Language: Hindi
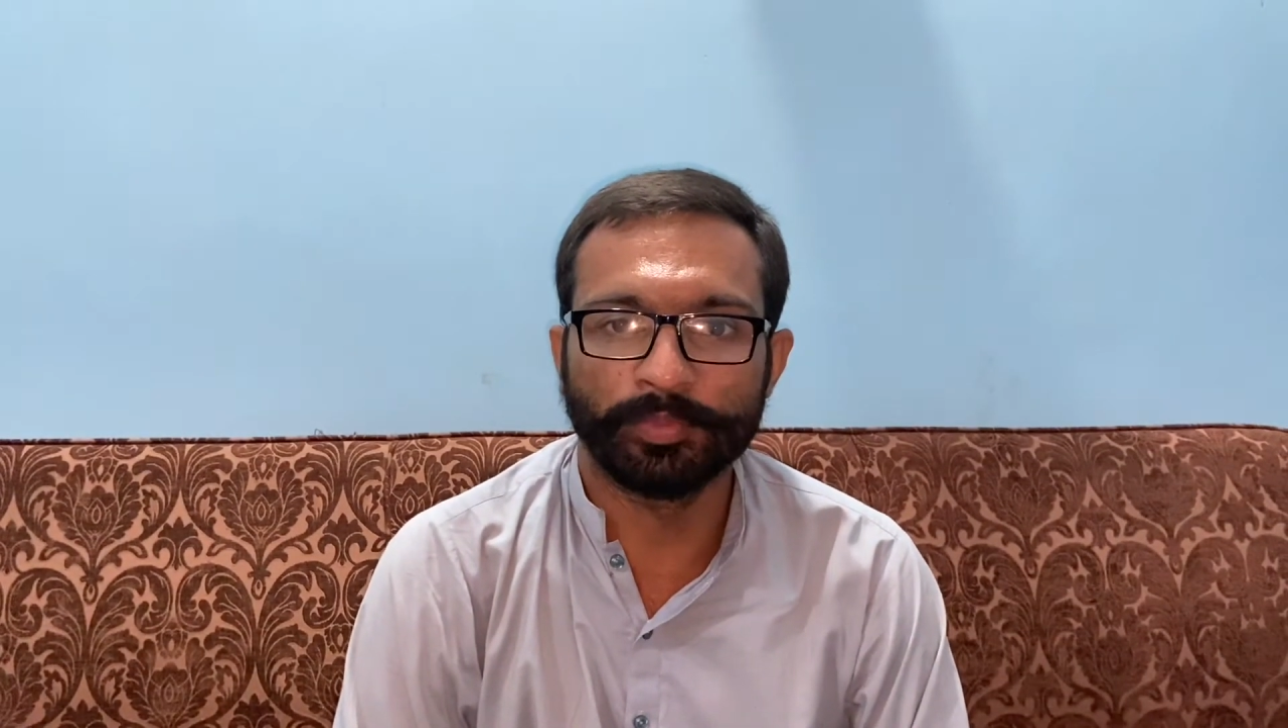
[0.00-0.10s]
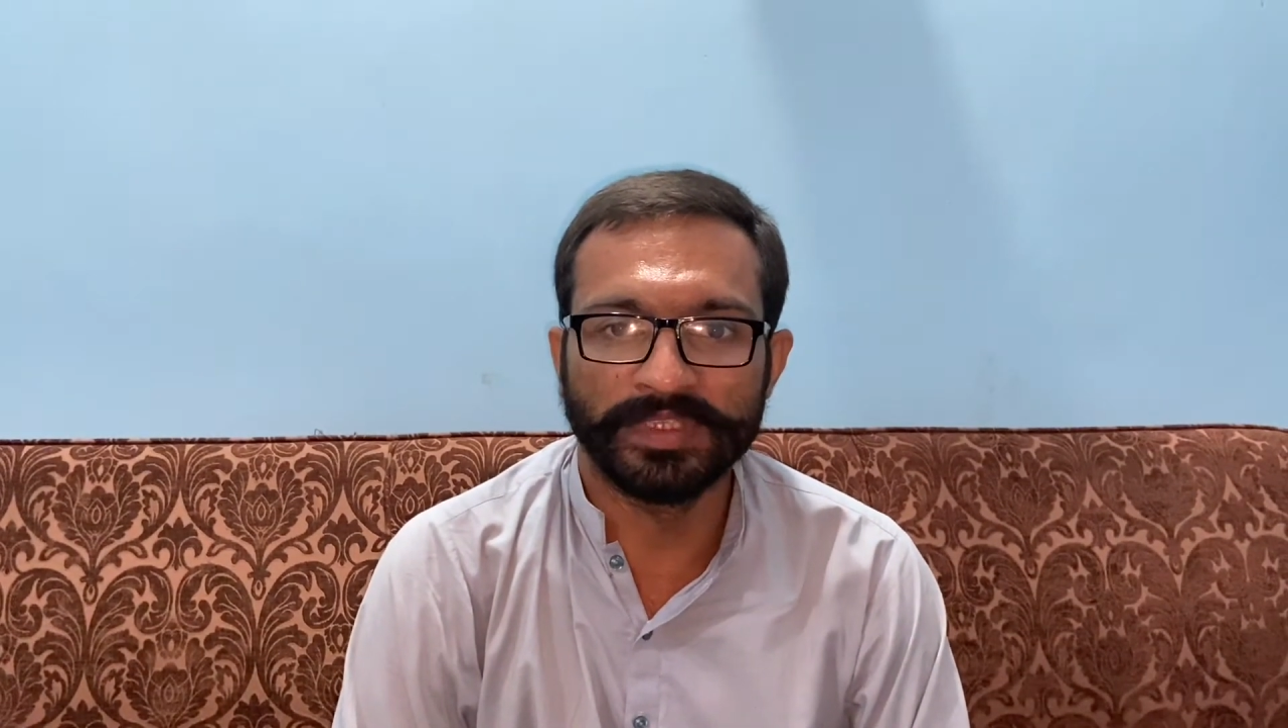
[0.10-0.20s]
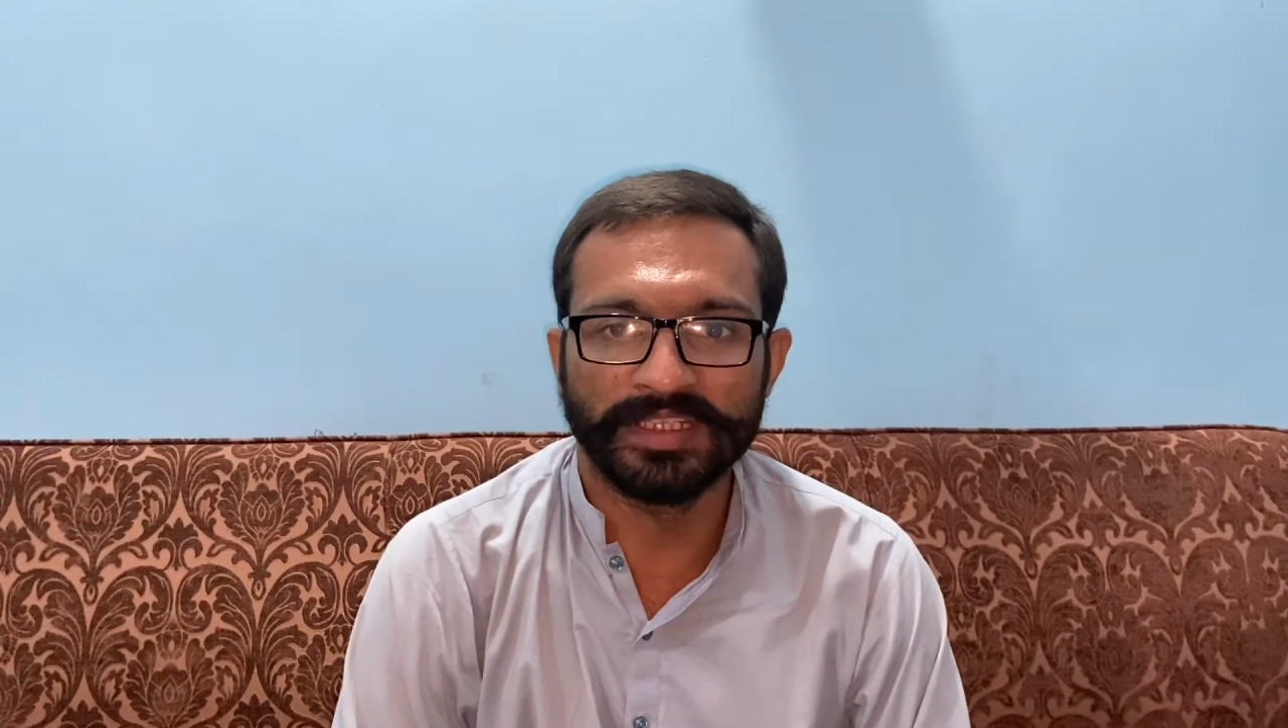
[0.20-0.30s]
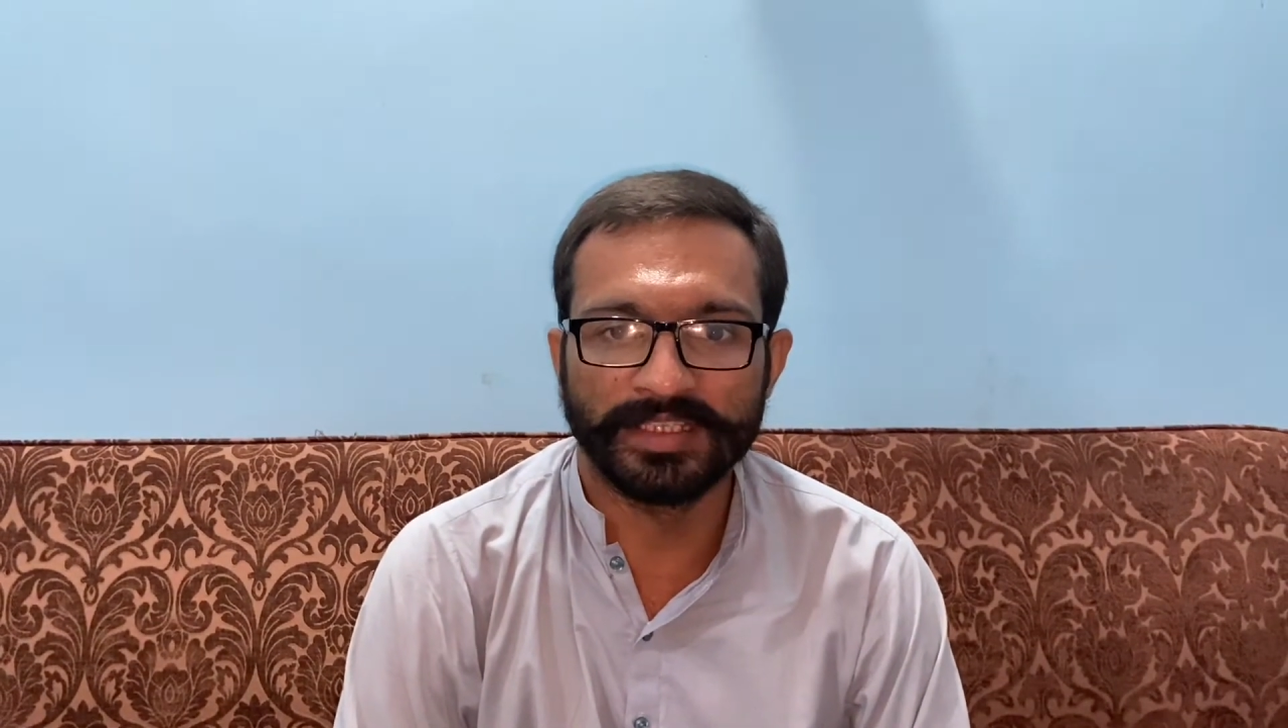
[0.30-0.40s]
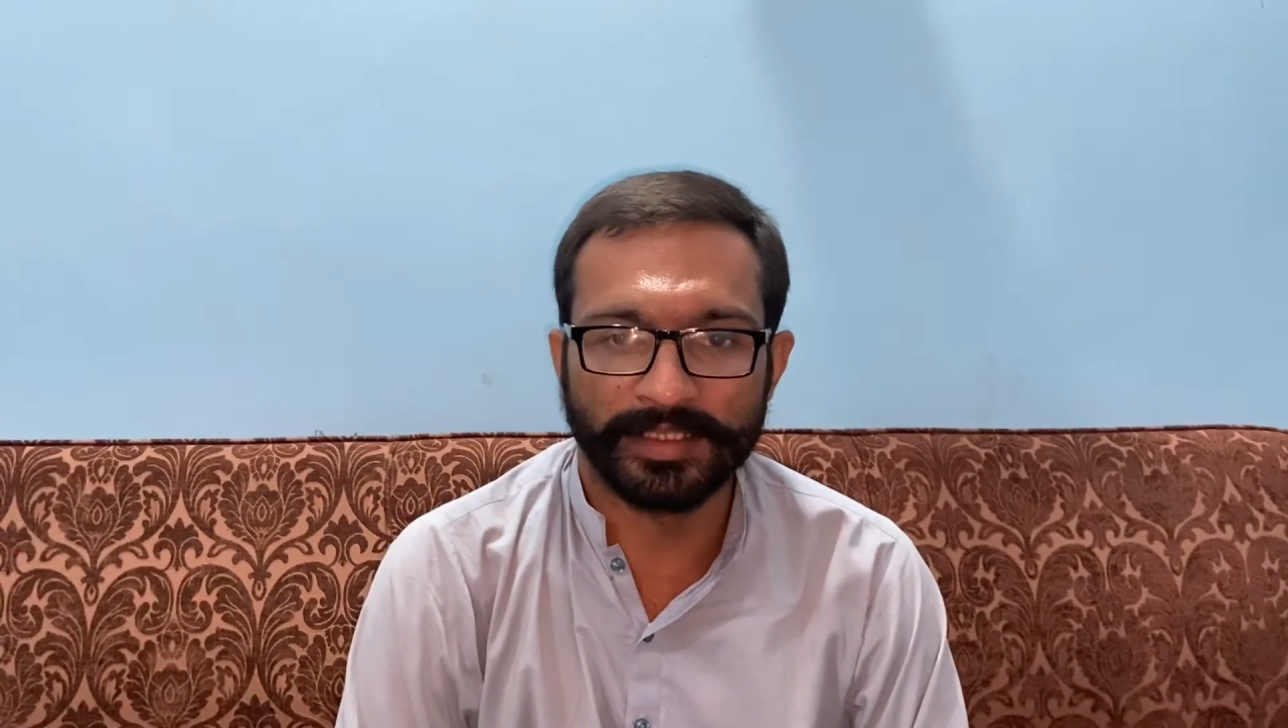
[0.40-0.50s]

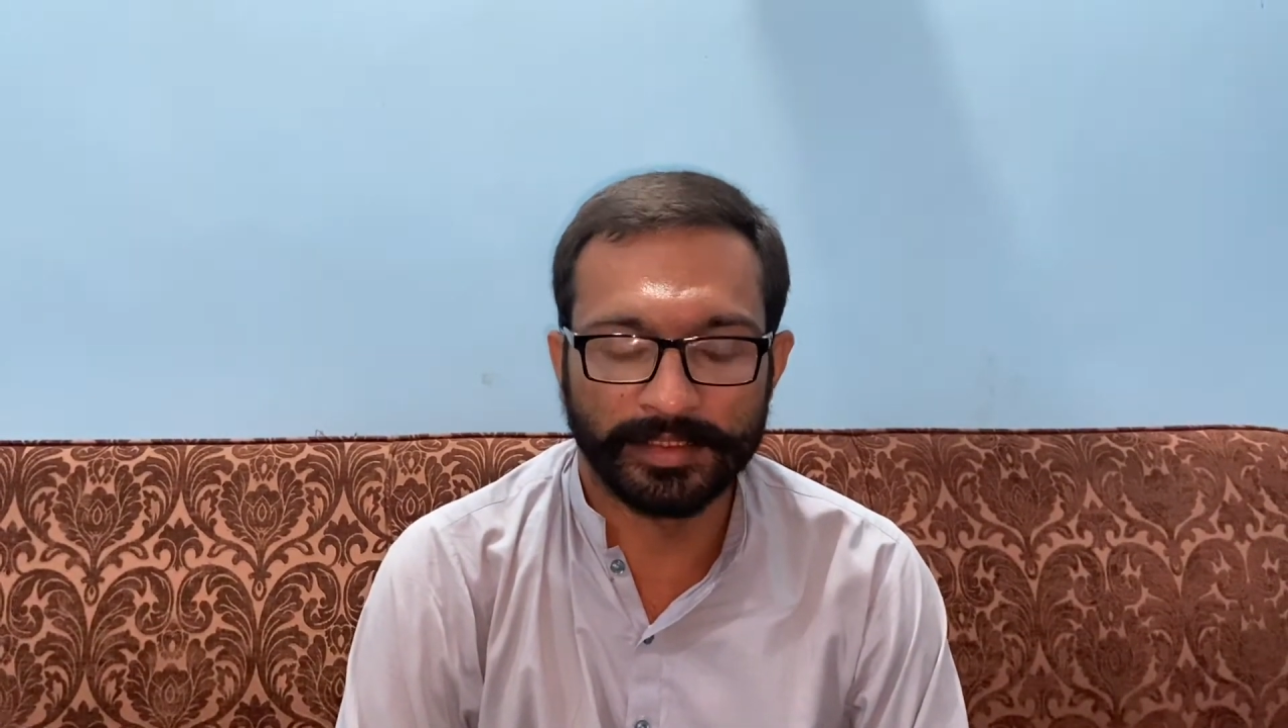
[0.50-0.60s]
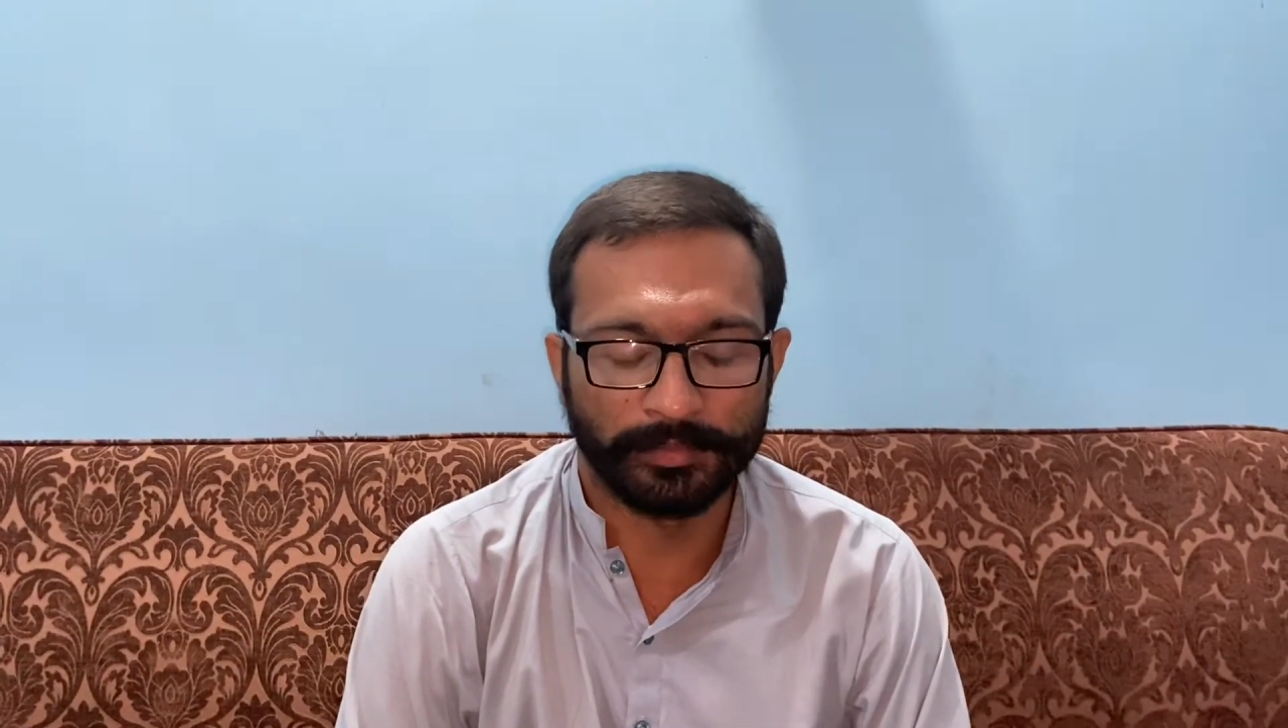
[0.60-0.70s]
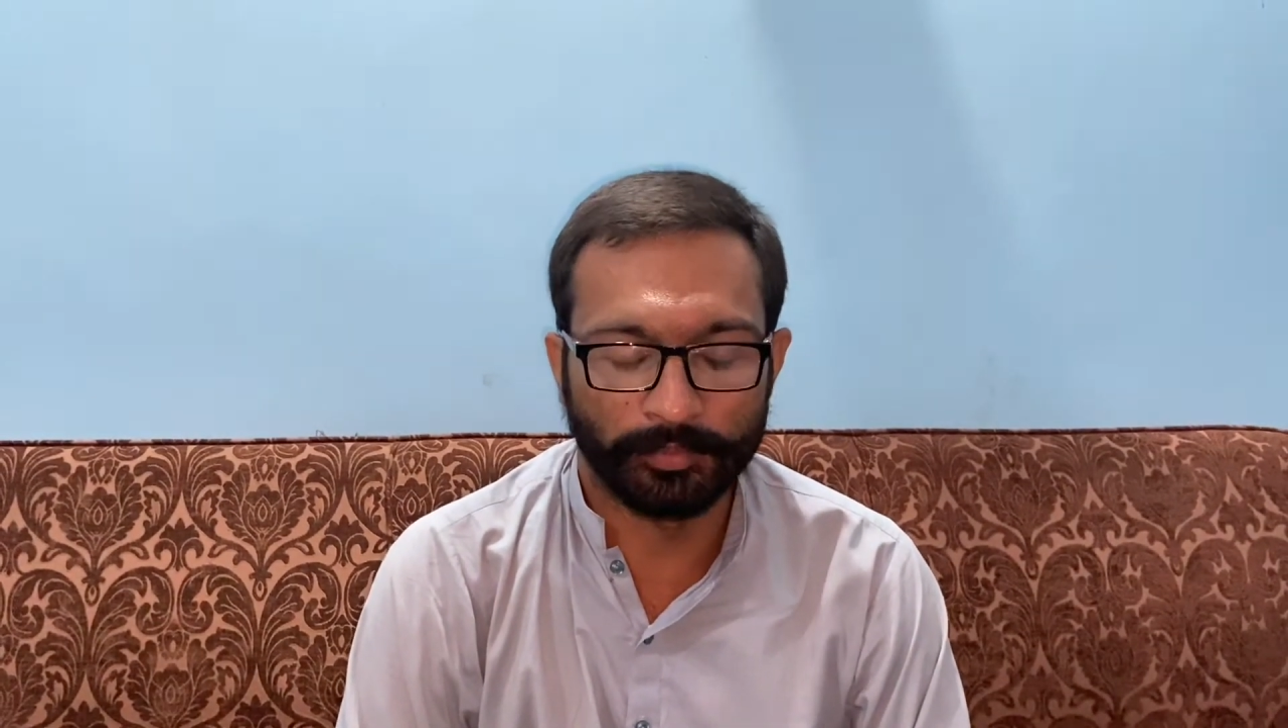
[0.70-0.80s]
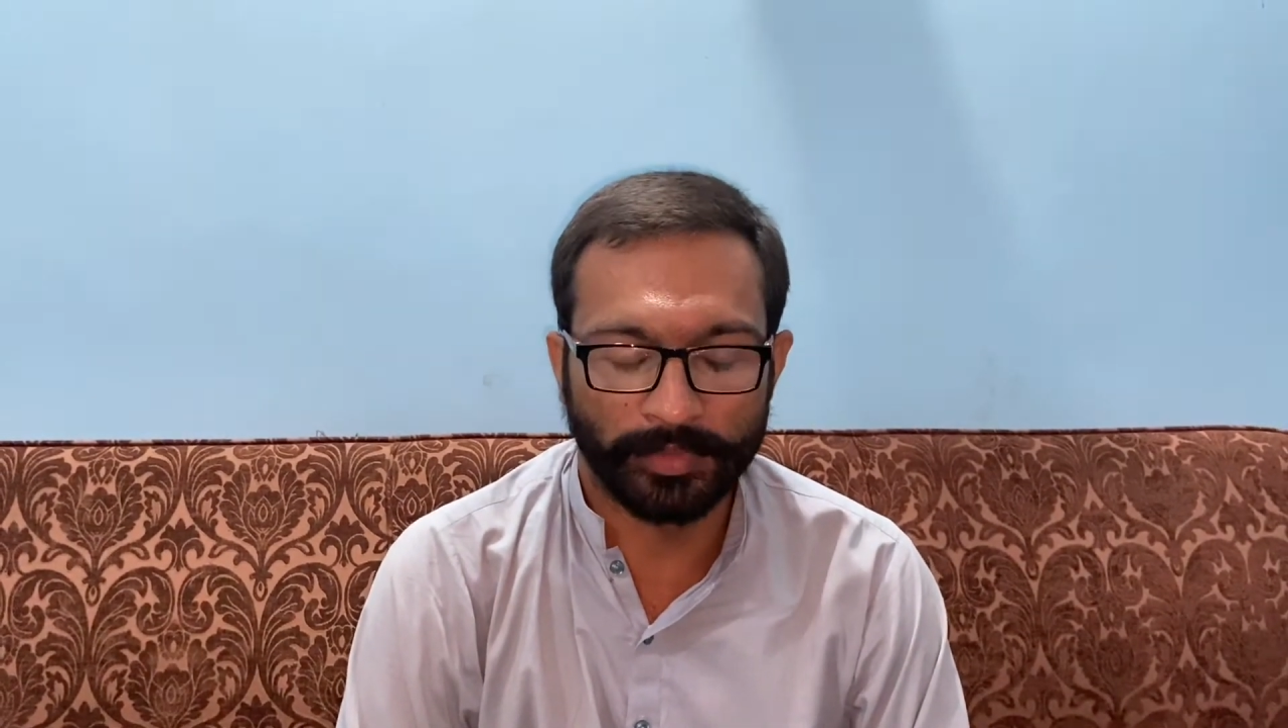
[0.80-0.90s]
ओपिनियन है